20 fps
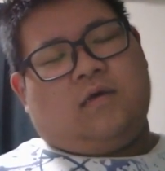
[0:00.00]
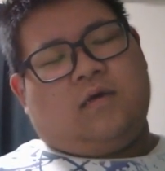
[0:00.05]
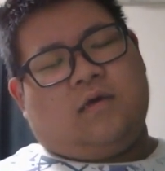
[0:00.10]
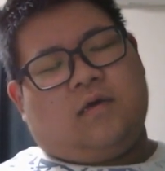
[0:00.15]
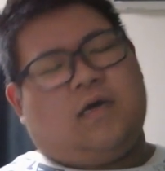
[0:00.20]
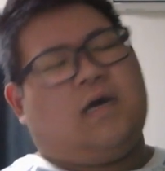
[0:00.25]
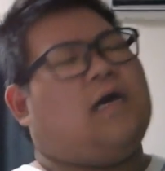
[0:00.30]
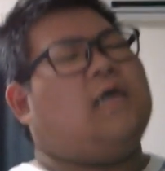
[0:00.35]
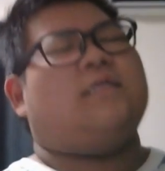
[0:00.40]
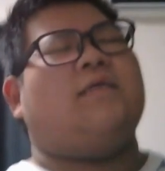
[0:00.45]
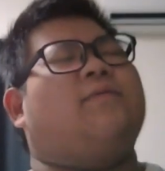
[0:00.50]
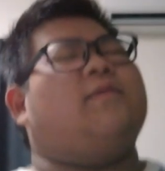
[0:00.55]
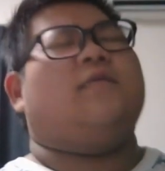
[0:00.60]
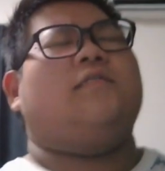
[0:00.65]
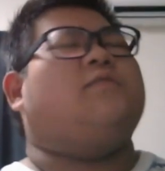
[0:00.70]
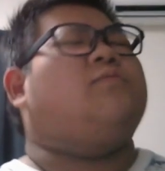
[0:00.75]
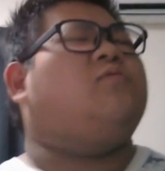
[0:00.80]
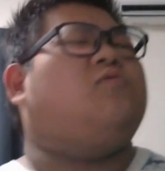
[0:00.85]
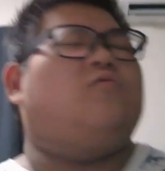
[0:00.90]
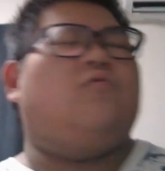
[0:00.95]
ああ、ダメだ。
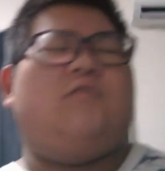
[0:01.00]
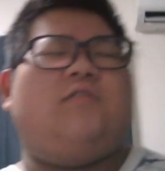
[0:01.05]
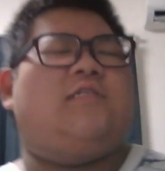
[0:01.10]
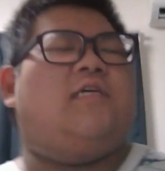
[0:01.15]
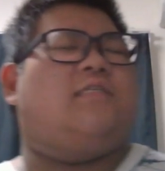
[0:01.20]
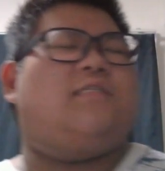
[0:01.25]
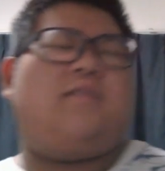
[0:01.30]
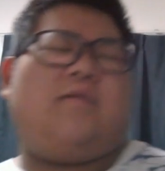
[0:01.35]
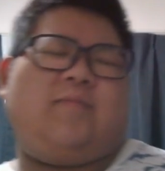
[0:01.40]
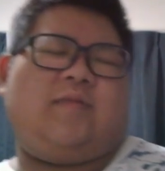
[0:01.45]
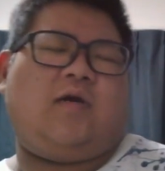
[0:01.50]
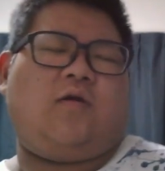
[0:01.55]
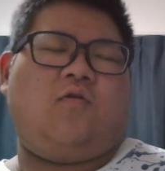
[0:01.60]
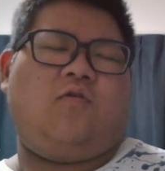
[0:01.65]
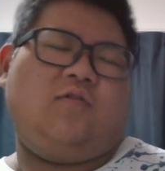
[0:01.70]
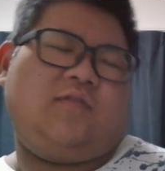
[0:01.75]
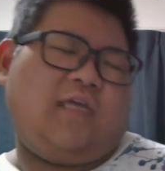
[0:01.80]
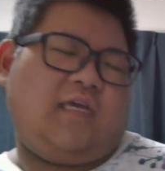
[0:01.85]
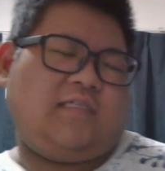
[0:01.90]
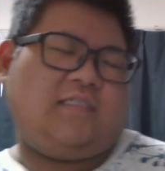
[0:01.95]
自分を否定しちゃダメだ。
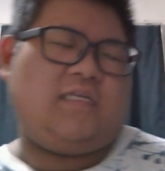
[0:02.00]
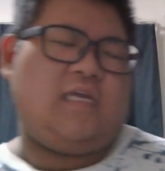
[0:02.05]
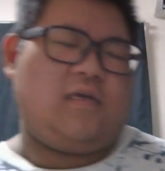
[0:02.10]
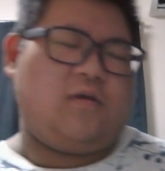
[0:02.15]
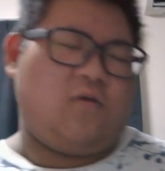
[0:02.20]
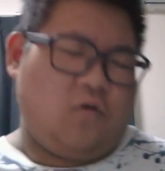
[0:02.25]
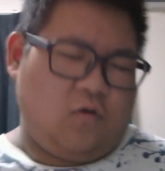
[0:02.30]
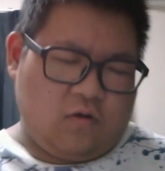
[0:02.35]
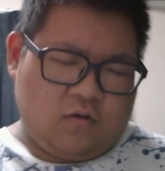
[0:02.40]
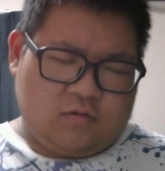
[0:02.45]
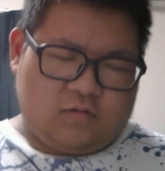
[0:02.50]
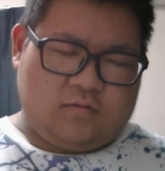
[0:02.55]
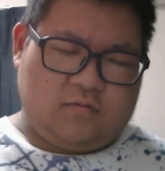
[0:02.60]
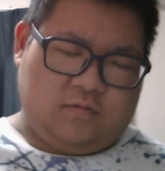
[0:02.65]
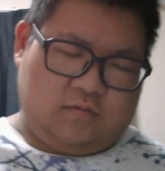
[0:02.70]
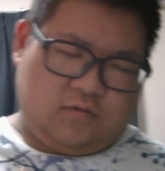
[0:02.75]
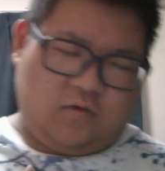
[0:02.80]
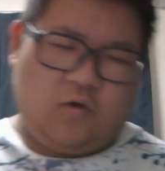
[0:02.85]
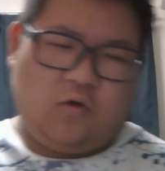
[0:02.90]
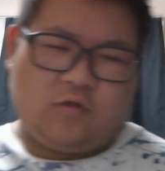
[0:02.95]
肯定していこう。う
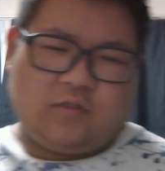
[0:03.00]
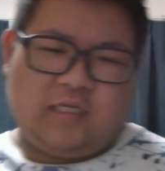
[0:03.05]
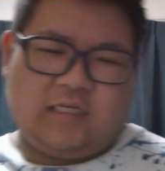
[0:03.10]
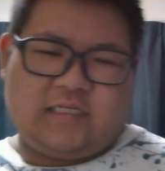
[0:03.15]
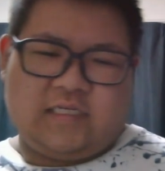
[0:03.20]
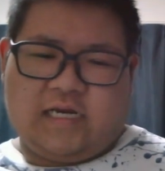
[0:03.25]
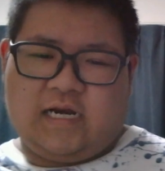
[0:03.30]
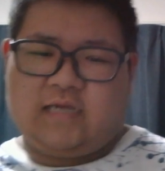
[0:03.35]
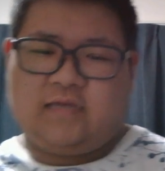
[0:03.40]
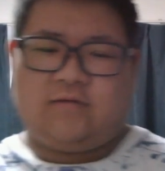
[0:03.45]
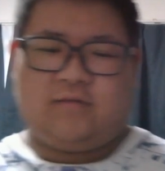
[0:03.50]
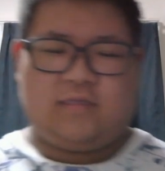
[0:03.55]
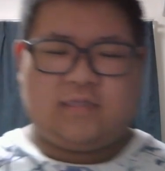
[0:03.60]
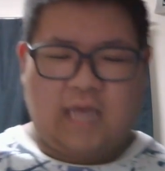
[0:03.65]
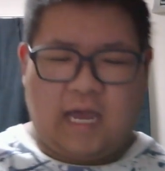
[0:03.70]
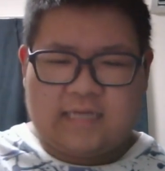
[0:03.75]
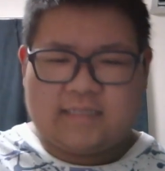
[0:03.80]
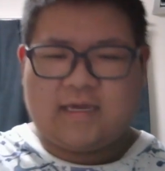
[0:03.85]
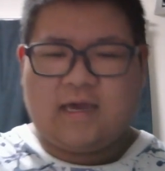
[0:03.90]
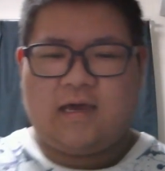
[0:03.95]
ん。肯定してないけど、
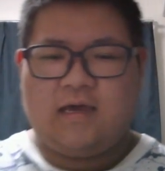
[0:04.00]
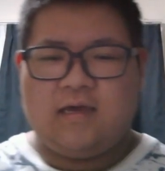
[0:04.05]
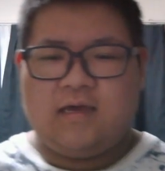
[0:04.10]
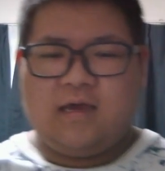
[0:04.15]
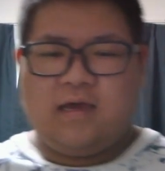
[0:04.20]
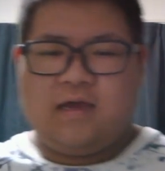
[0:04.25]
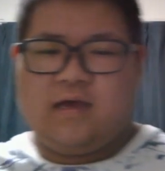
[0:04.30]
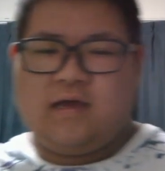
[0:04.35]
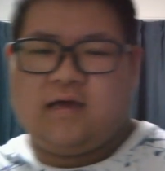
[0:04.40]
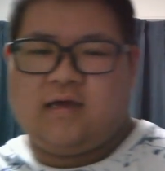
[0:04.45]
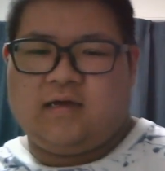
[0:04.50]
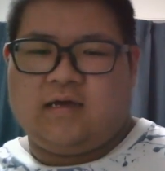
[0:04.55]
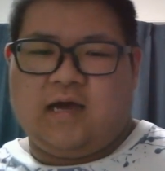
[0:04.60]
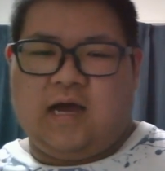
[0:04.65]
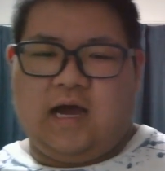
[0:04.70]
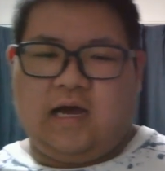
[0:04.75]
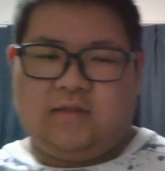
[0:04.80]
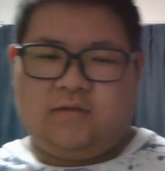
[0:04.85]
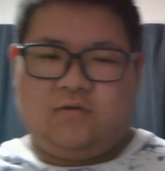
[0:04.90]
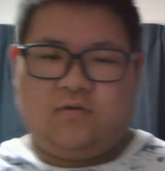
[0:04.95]
ただ、
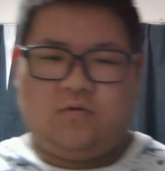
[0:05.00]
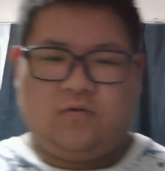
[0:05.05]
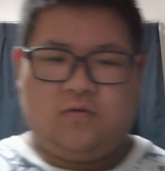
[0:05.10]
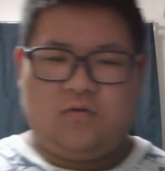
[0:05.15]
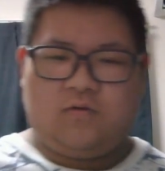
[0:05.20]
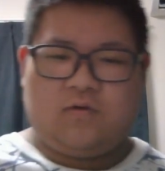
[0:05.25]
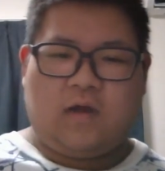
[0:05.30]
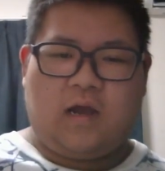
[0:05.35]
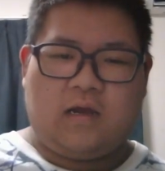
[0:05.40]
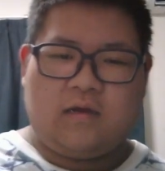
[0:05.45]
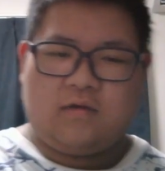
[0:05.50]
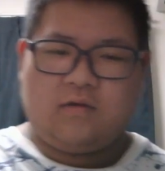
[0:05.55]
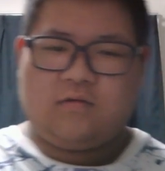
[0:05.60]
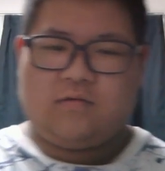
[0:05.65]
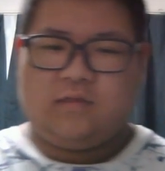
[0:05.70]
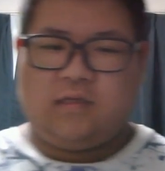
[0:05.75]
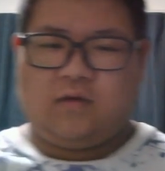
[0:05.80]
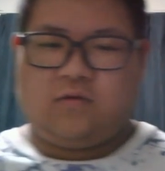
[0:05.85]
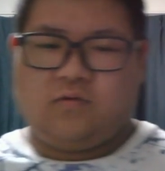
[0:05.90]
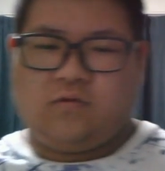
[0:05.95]
あのー、
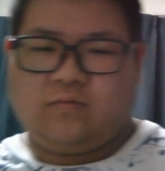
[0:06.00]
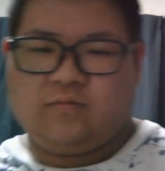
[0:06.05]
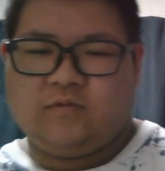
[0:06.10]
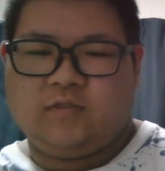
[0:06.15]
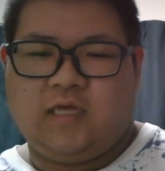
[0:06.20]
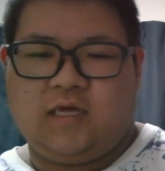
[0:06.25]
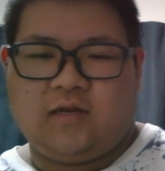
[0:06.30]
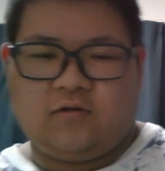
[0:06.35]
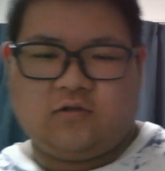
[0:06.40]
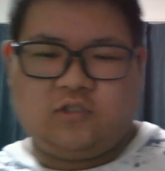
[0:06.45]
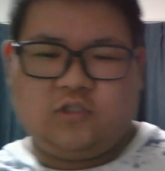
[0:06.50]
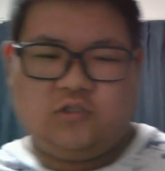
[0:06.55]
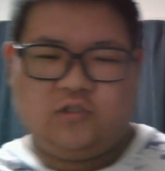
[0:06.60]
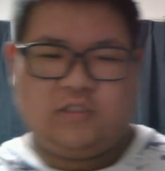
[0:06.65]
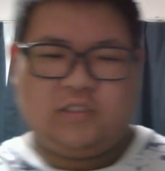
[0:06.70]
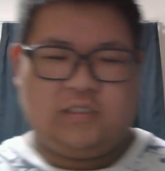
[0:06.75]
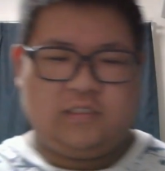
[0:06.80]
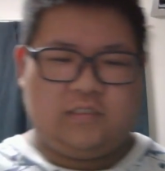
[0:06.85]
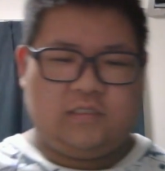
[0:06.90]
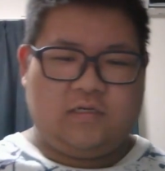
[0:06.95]
ね、この胸の中
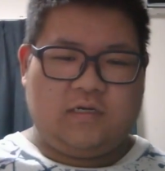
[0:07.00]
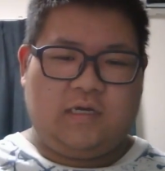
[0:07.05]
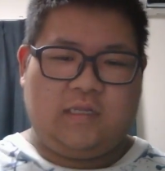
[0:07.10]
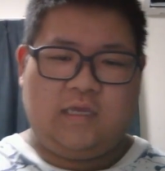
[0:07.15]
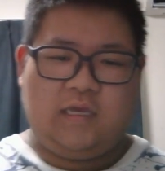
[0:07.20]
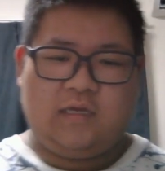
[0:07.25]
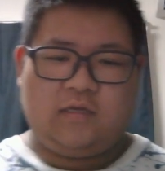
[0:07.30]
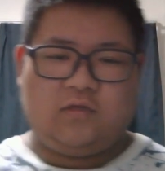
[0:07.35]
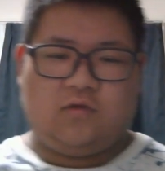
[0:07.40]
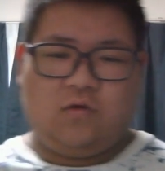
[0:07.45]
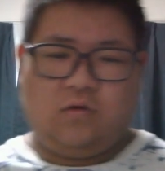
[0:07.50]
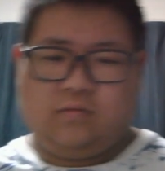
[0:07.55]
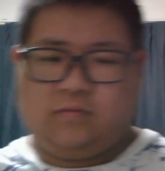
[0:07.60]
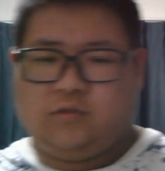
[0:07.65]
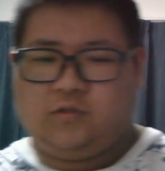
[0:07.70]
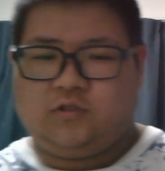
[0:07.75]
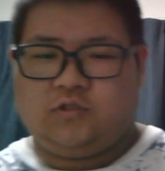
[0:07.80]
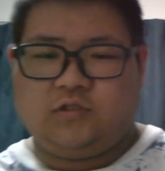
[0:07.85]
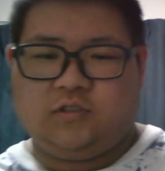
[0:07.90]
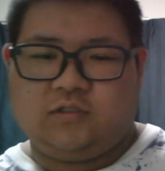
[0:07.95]
心っていうかね、胸部
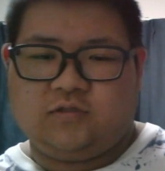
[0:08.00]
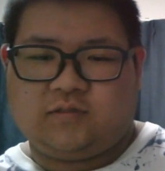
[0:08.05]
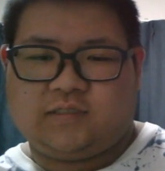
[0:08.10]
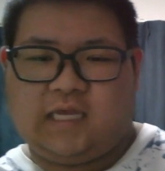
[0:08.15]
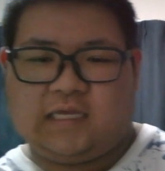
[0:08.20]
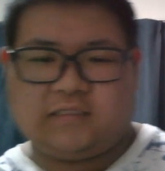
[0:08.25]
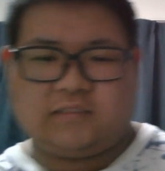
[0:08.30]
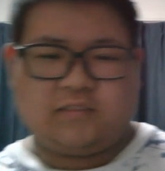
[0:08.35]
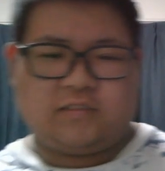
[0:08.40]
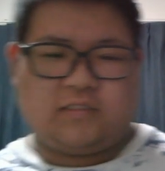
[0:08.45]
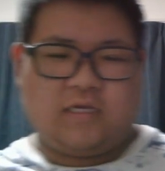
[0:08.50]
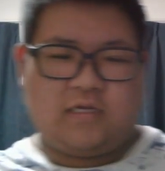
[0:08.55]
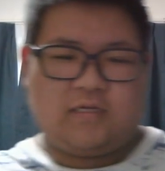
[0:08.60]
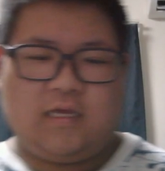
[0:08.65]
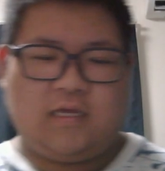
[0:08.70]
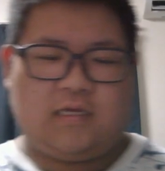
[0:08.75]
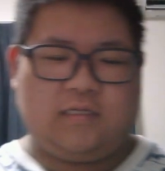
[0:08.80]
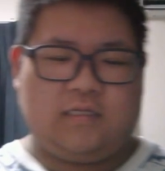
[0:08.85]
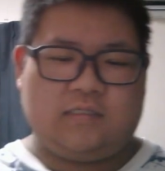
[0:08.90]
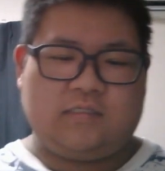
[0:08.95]
の中心をさすって
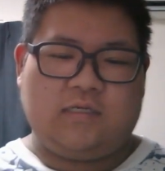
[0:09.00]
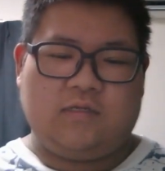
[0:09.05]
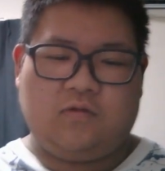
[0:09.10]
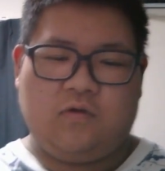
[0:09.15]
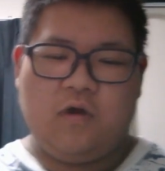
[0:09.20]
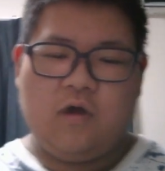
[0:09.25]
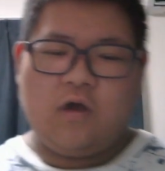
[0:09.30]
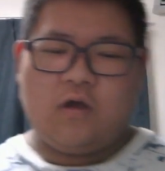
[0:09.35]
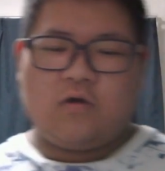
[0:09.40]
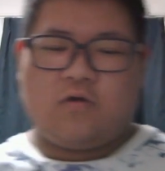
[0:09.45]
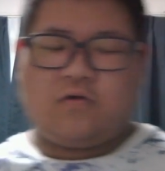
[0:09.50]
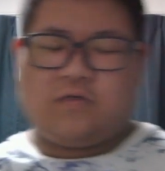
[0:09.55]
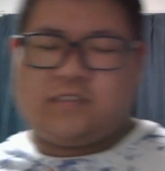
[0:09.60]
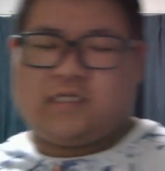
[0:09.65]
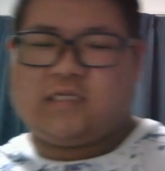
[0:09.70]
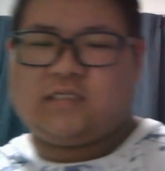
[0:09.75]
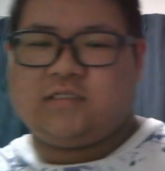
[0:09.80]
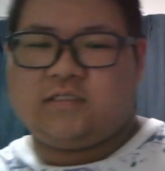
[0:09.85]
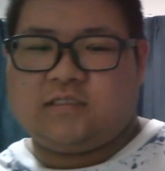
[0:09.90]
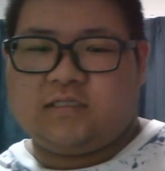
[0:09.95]
けですけど、この
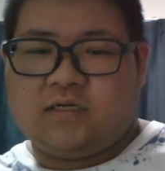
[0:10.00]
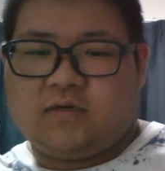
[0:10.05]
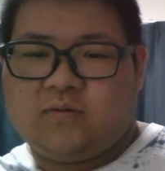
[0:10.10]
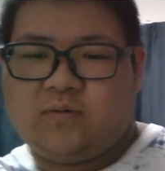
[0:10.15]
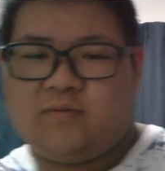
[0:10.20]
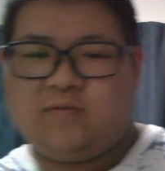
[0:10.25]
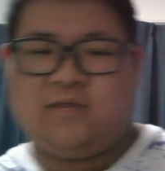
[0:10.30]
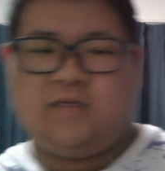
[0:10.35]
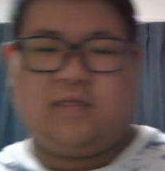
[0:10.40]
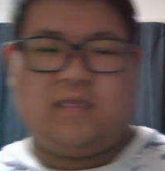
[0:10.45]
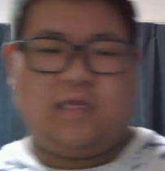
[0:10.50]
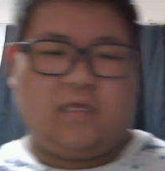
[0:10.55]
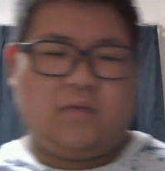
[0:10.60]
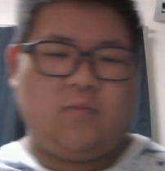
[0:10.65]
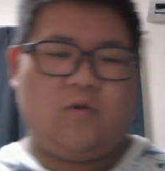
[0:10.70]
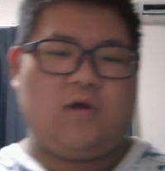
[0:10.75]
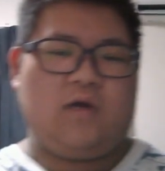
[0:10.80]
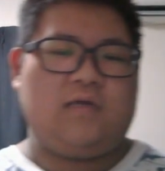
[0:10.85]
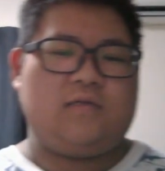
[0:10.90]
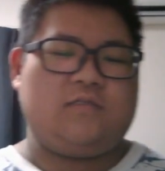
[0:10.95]
さすってる部分にはでき
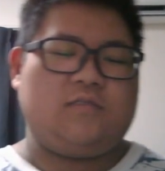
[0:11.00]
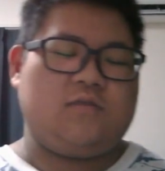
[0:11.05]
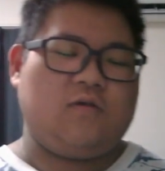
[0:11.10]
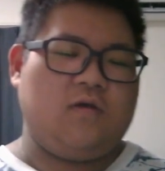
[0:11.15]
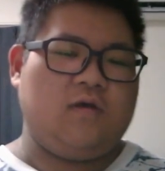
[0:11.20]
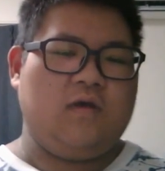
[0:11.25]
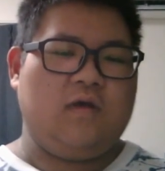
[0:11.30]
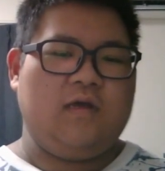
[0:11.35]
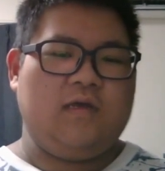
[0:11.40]
もんがあるんですよ。